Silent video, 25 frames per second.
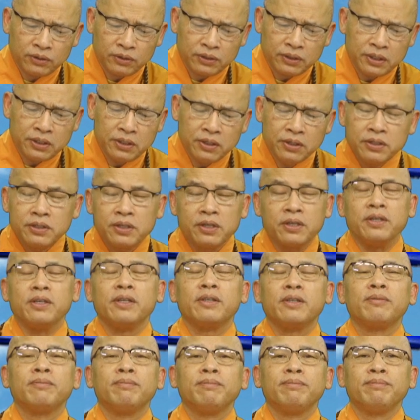hàng
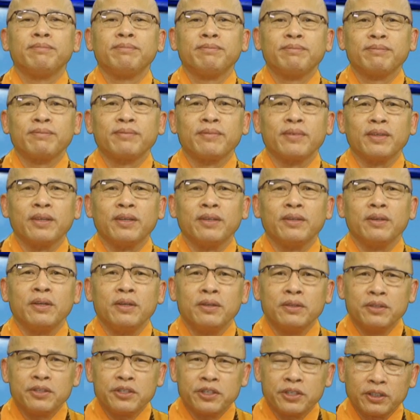tam thừa thinh
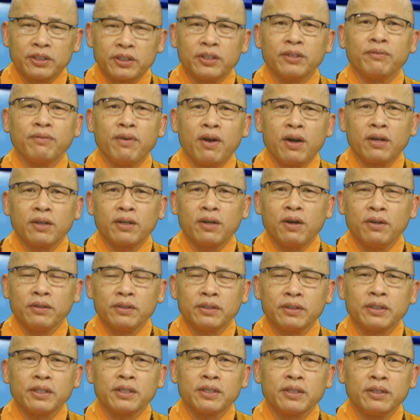văn dương giác của bồ tát
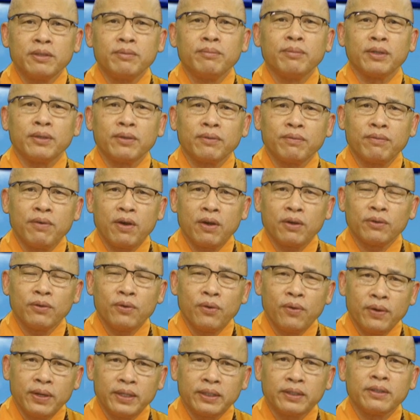à,
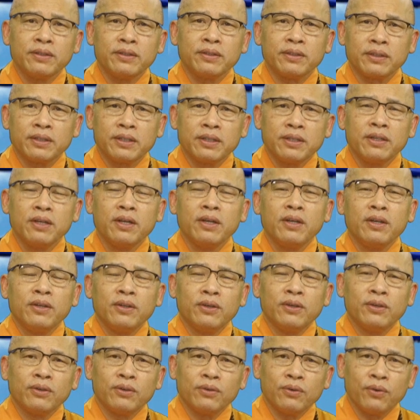
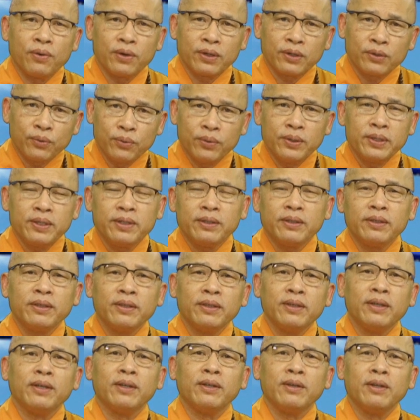những cái sự mà
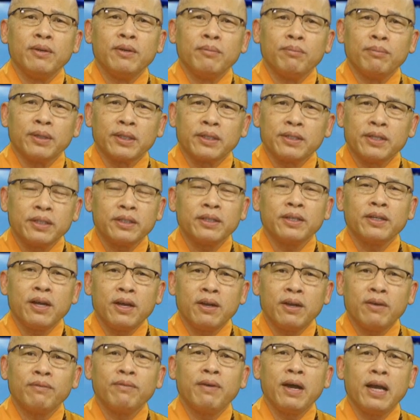chuyển biến
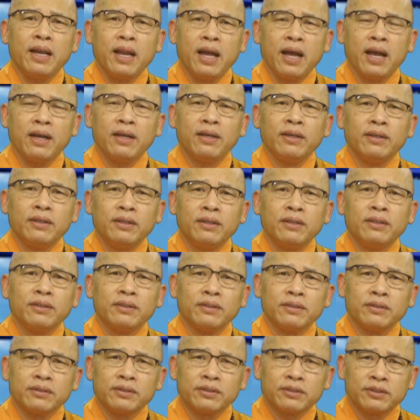chết
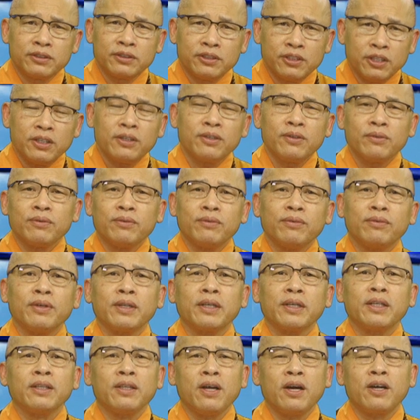sống rất là vi
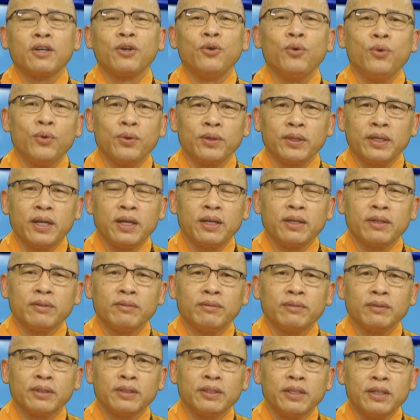tế của những cái phiền não và
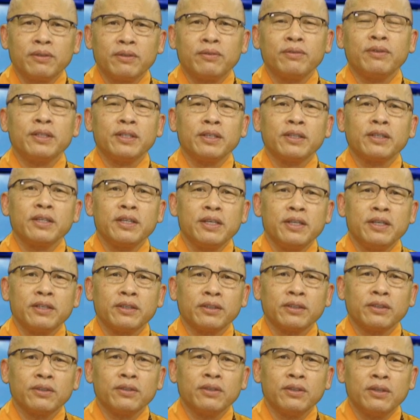phiền não vi tế đó không phải
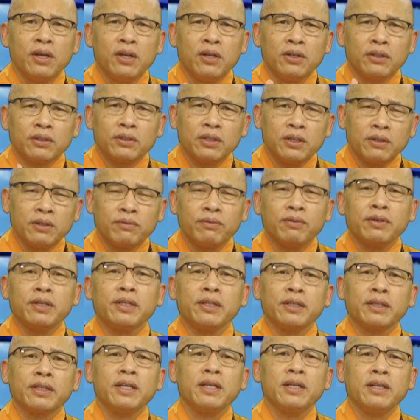là chỉ
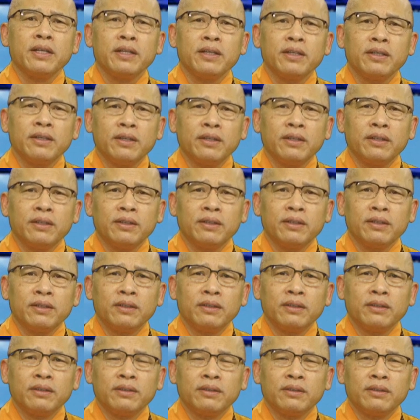dành cho tham
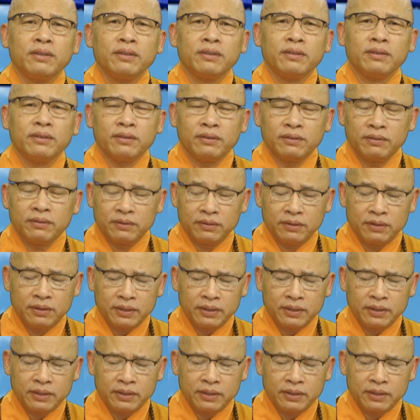sân si vân vân